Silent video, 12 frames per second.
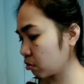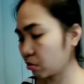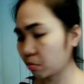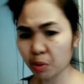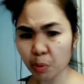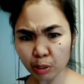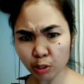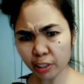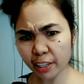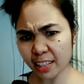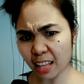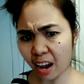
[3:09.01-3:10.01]
Be
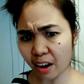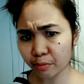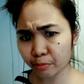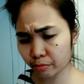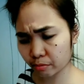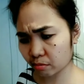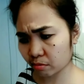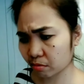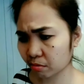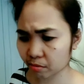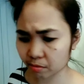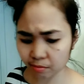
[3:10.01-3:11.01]
matured enough.
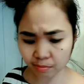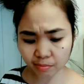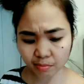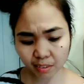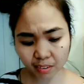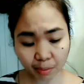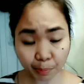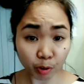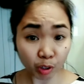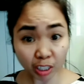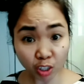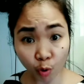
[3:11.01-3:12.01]
Kung
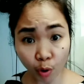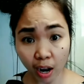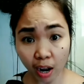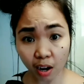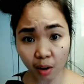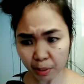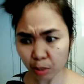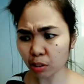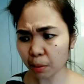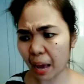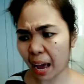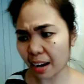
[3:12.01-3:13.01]
walang jowa,
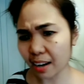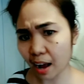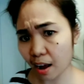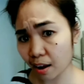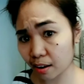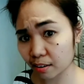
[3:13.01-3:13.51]
matulog lang maaga.